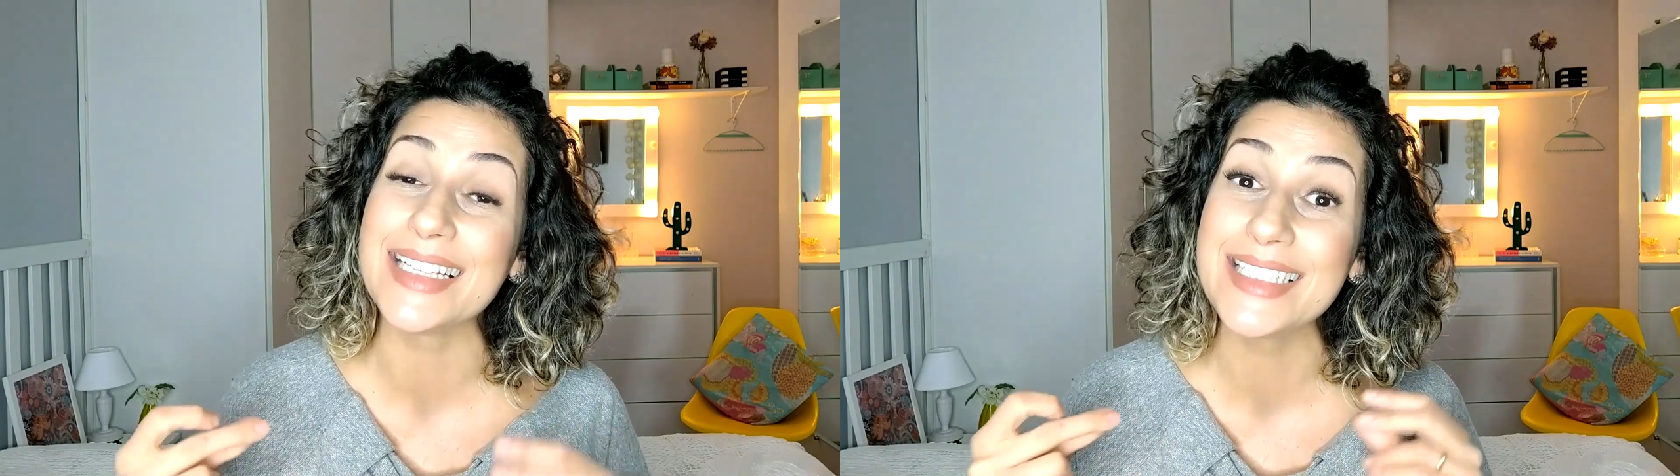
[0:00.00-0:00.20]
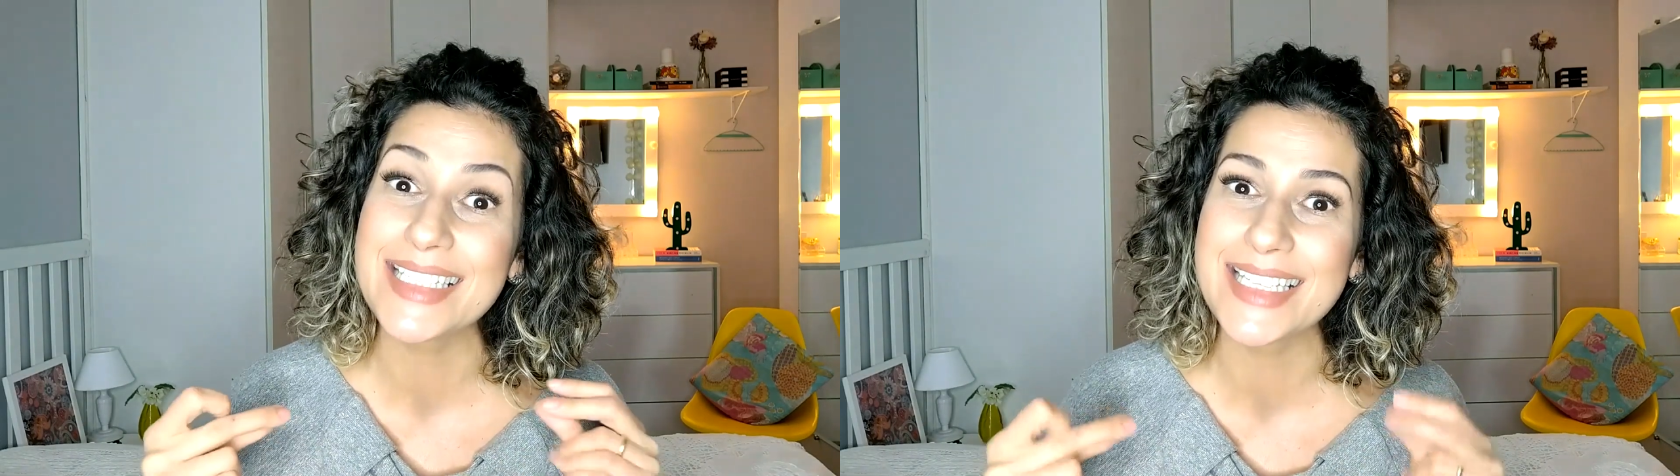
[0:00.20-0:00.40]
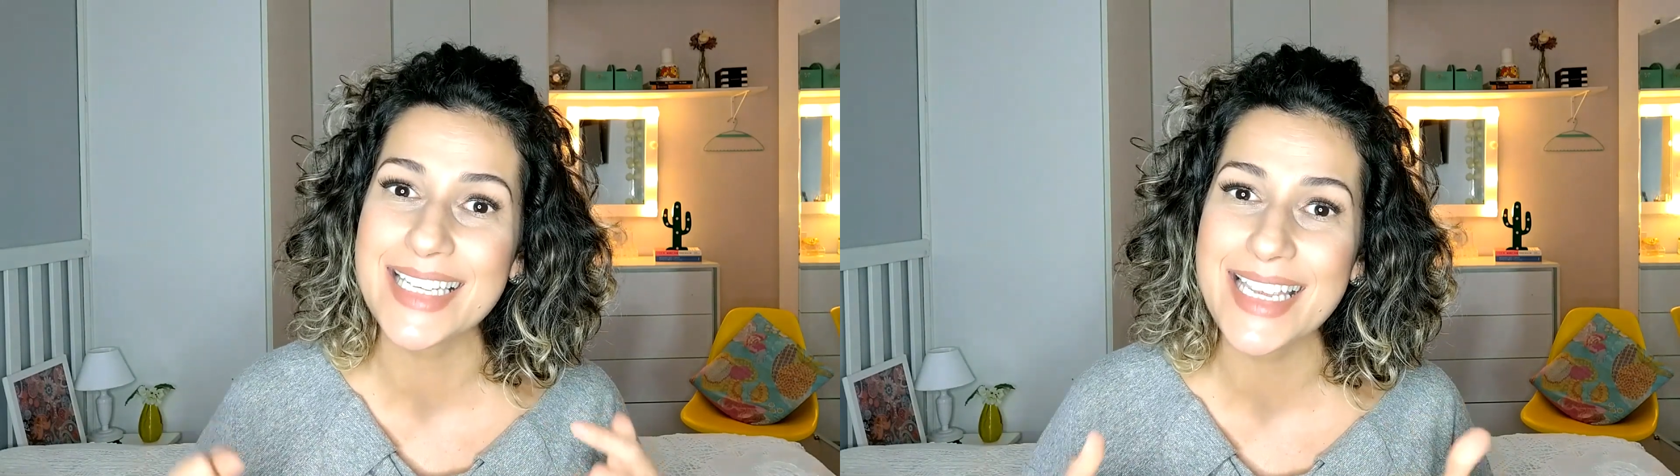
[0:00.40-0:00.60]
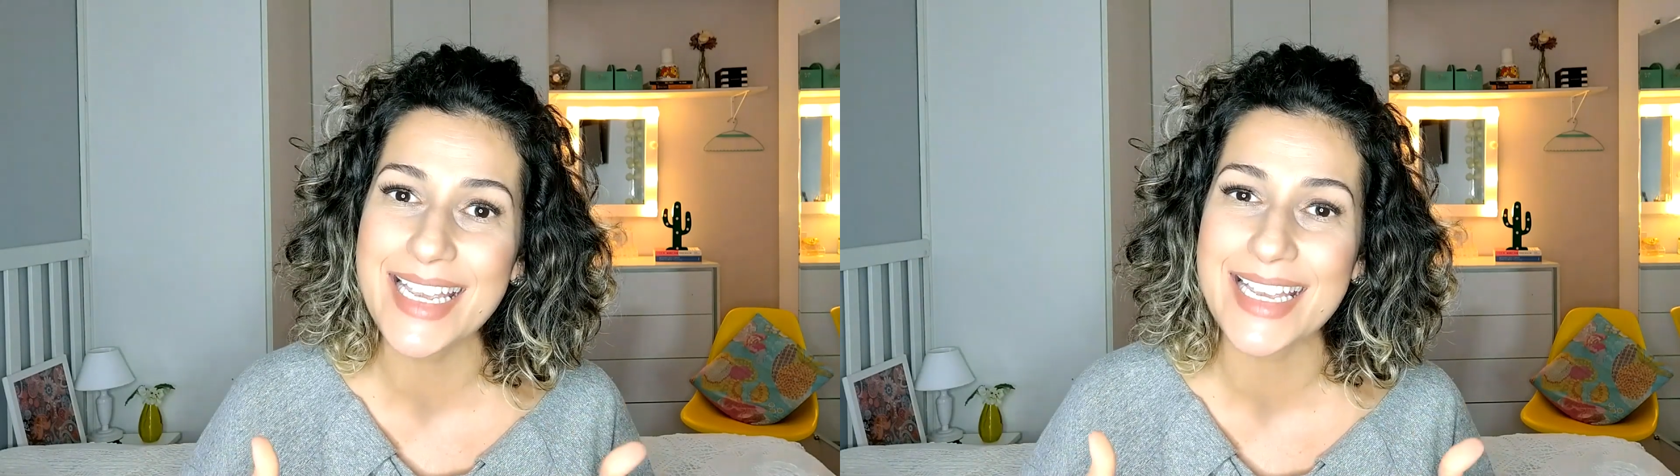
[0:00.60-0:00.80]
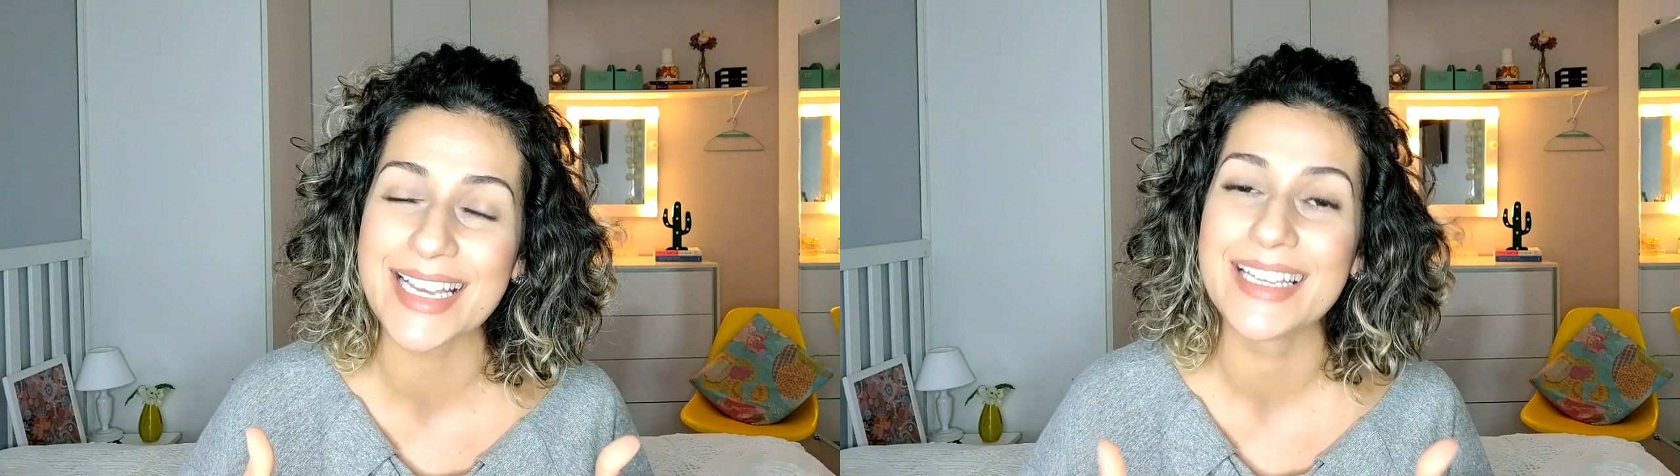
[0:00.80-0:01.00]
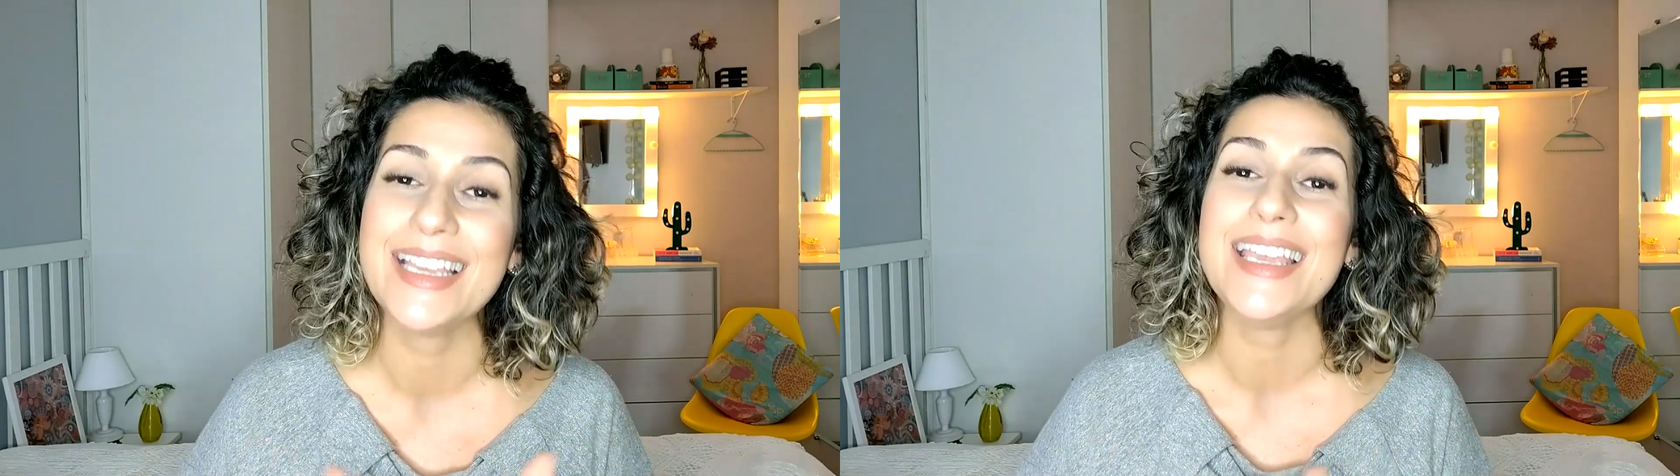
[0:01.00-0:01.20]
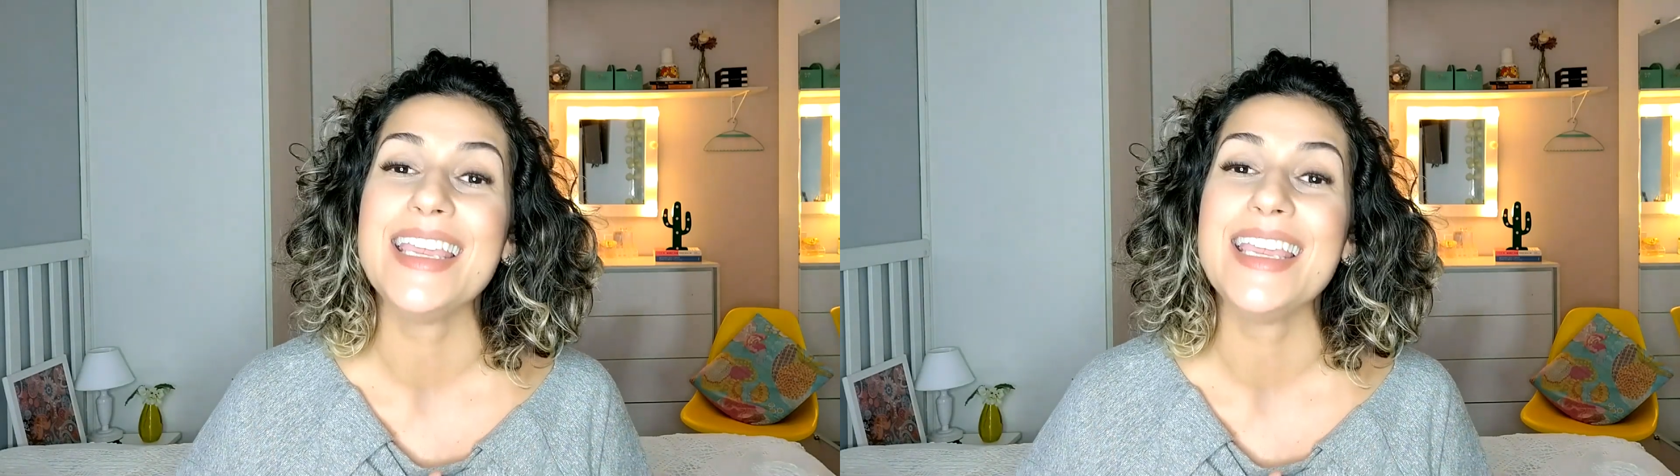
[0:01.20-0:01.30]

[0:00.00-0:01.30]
que é antiga